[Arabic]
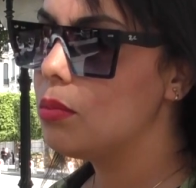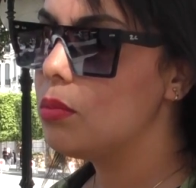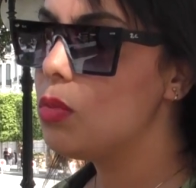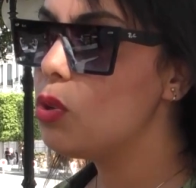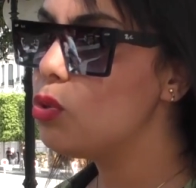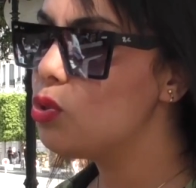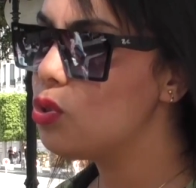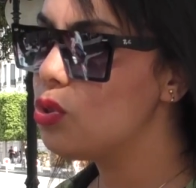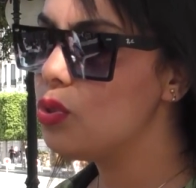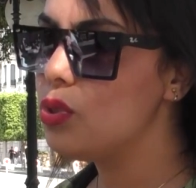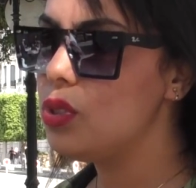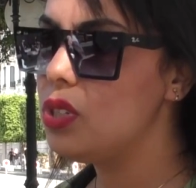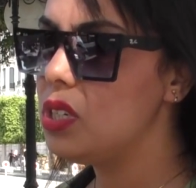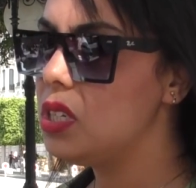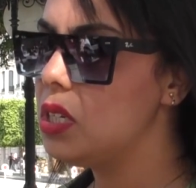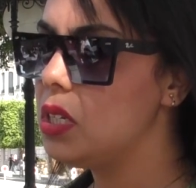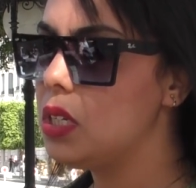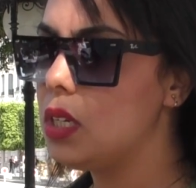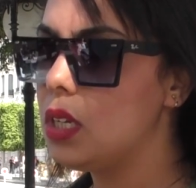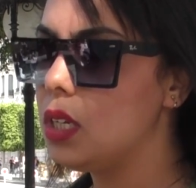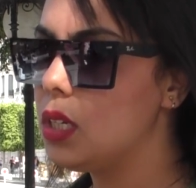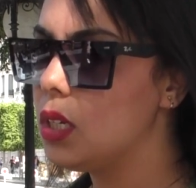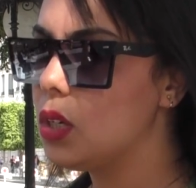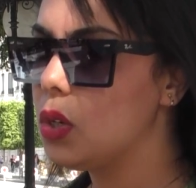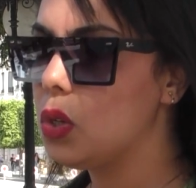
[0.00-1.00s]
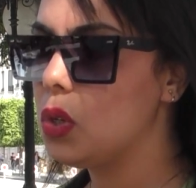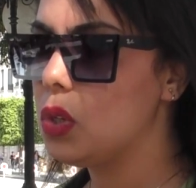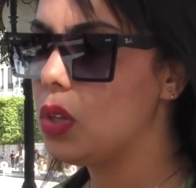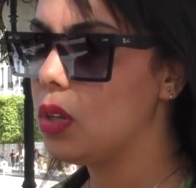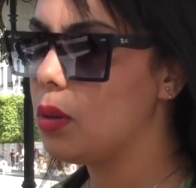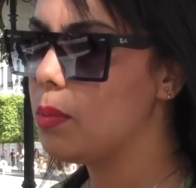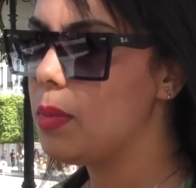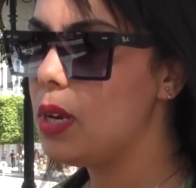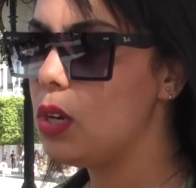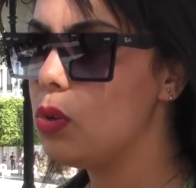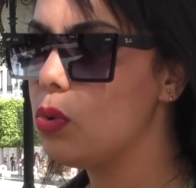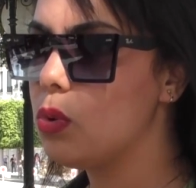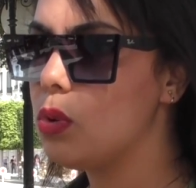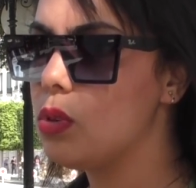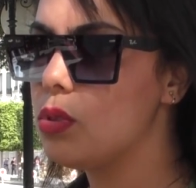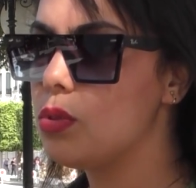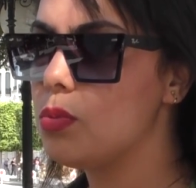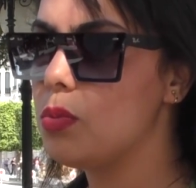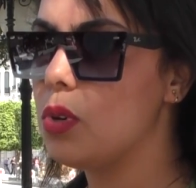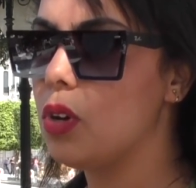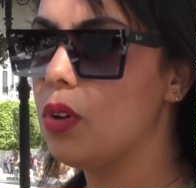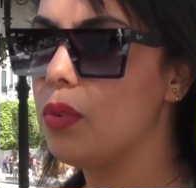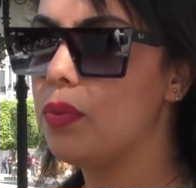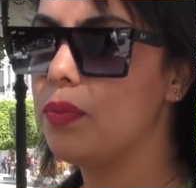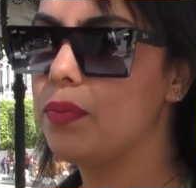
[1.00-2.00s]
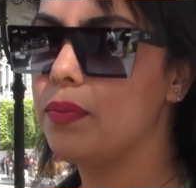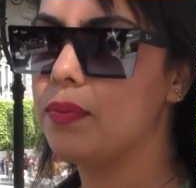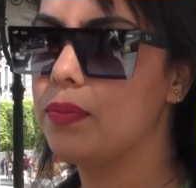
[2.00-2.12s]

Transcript: موجودين انا قلت لك مالوغوزمون